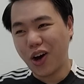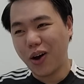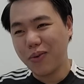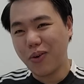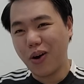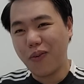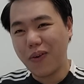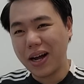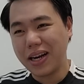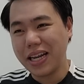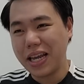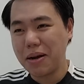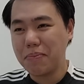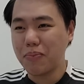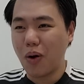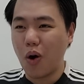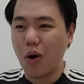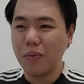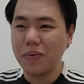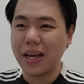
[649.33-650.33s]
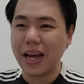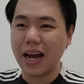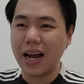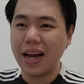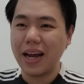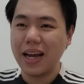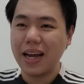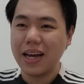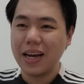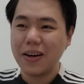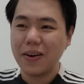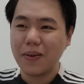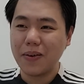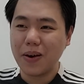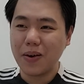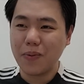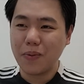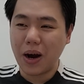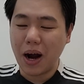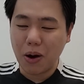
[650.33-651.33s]
นเพราะว่านิกโป๊ปเนี่ย
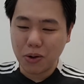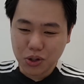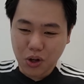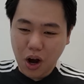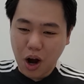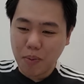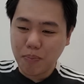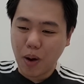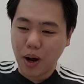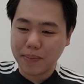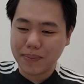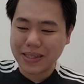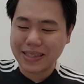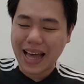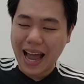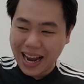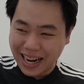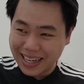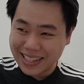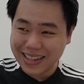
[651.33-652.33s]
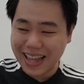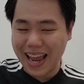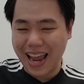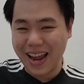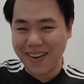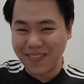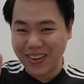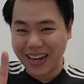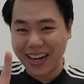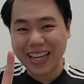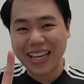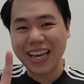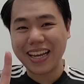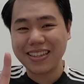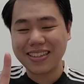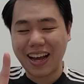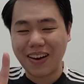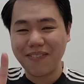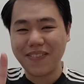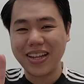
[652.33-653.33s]
เขาต้องเอาบอลมาตั้งแล้วเตะ มันก็คิด
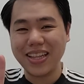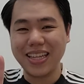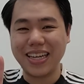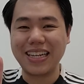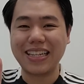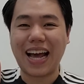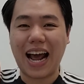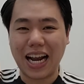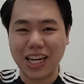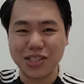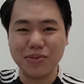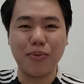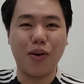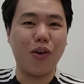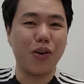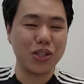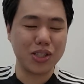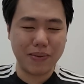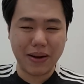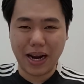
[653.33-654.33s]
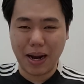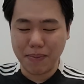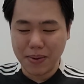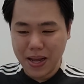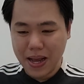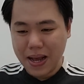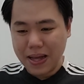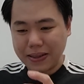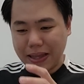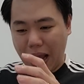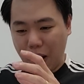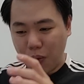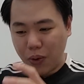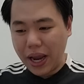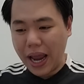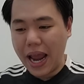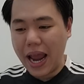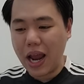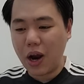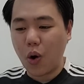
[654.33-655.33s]
นับเป็นหนึ่งทัชบอลใช่ไหมครับ แต่โอเค
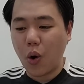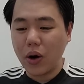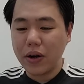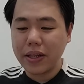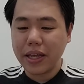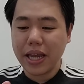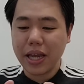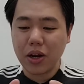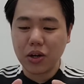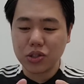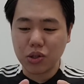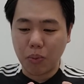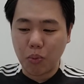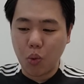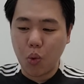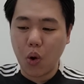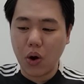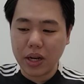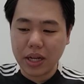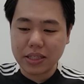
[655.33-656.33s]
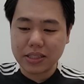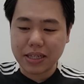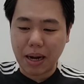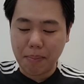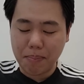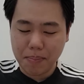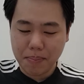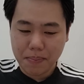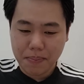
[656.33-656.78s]
คนที่สมควรจะจับ